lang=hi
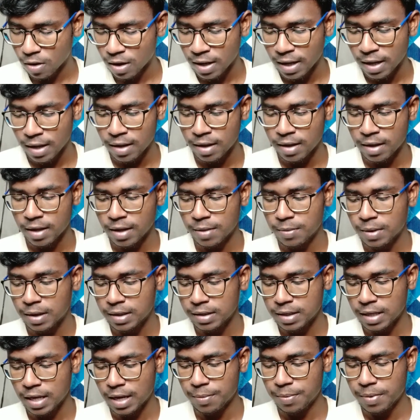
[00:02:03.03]
और है एक
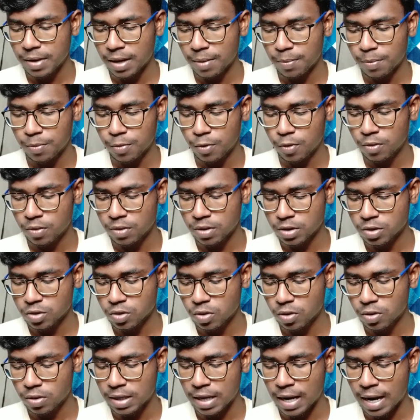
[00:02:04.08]
बात यहाँ पे आपको
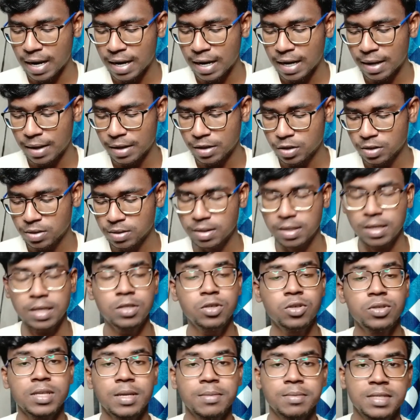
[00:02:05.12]
इसको गाना का जो
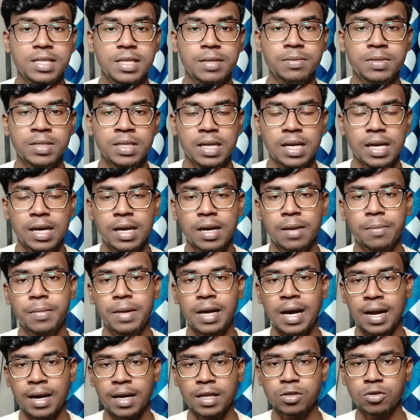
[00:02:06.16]
सब्सक्रिप्शन अगर आप
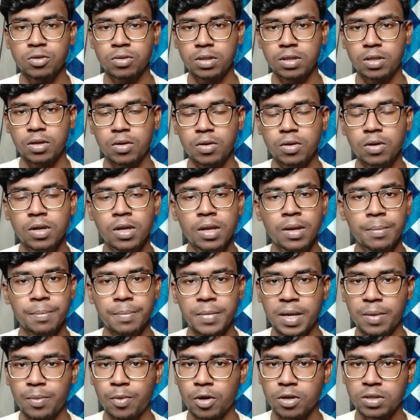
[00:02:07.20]
गाना सुनते हो
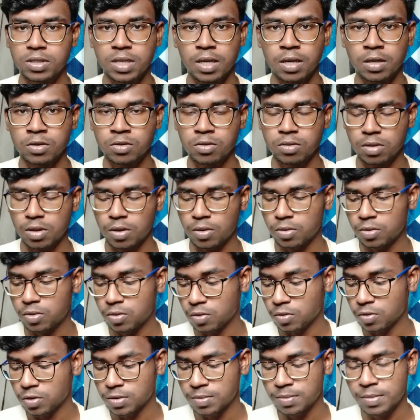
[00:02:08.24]
मैं बहुत सारा सुनता हूँ
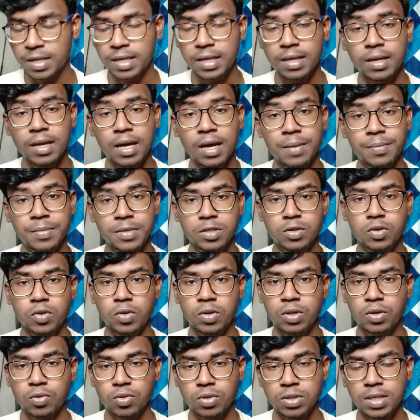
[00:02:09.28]
तो उसमें आप इसको
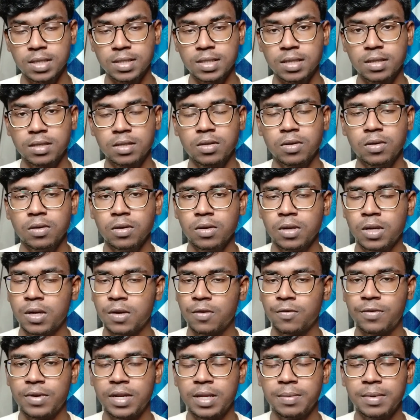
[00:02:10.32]
यूज़ कर सकते हो
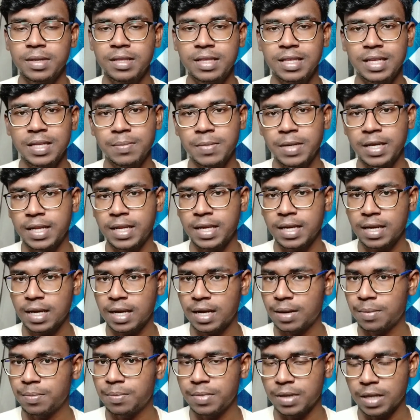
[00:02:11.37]
फ्री में तीन महीने का
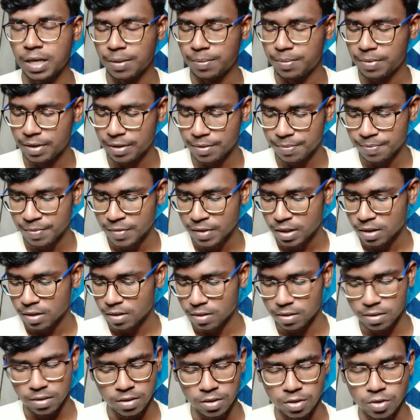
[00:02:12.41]
आप यहाँ पे
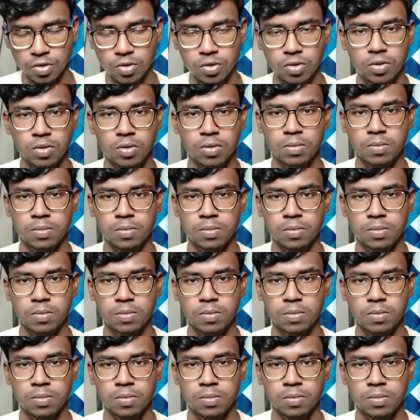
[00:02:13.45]
जो